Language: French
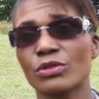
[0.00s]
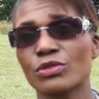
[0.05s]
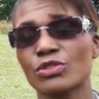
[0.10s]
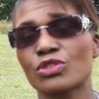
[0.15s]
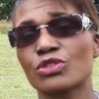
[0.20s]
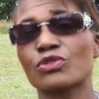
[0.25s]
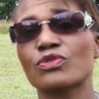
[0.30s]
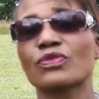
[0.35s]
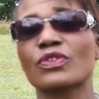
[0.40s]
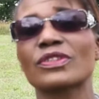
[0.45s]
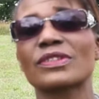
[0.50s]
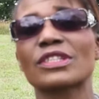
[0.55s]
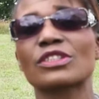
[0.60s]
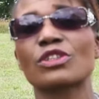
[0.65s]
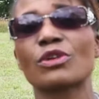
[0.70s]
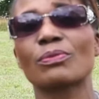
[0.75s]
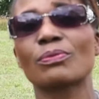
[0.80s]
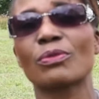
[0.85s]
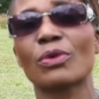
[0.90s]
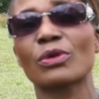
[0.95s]
Je trouve que
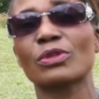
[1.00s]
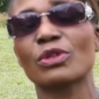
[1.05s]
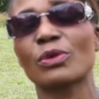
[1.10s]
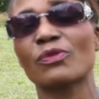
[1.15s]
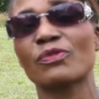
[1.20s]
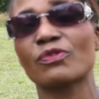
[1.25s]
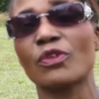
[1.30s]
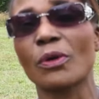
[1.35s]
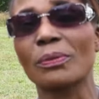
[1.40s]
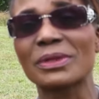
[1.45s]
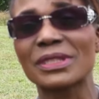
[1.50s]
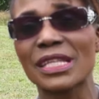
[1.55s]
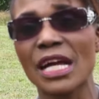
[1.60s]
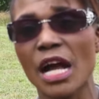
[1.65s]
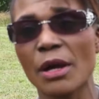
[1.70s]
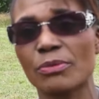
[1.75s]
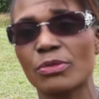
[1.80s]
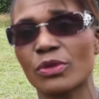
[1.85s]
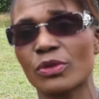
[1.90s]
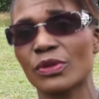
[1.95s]
c'est un bonhomme
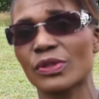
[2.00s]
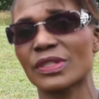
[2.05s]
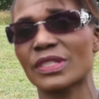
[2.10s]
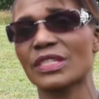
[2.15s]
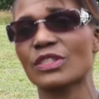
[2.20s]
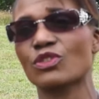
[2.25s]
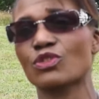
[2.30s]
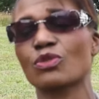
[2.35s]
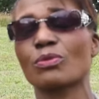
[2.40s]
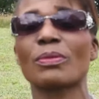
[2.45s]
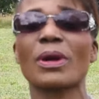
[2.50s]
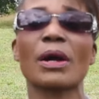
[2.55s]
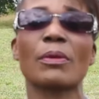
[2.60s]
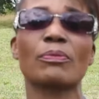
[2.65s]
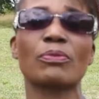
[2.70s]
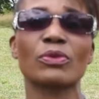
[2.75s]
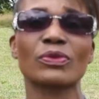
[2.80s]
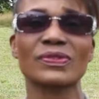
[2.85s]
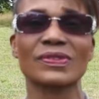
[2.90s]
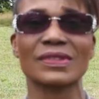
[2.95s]
formidable qui se bat
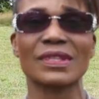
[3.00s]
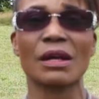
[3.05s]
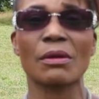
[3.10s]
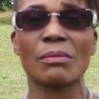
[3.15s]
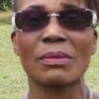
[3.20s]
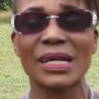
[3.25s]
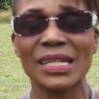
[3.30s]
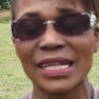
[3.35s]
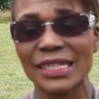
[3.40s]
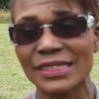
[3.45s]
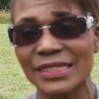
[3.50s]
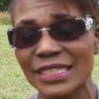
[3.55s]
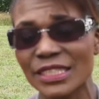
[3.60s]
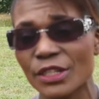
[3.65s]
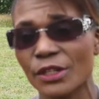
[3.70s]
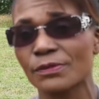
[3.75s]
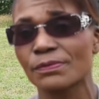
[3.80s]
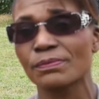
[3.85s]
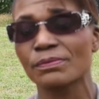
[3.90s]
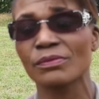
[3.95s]
pour sa maladie.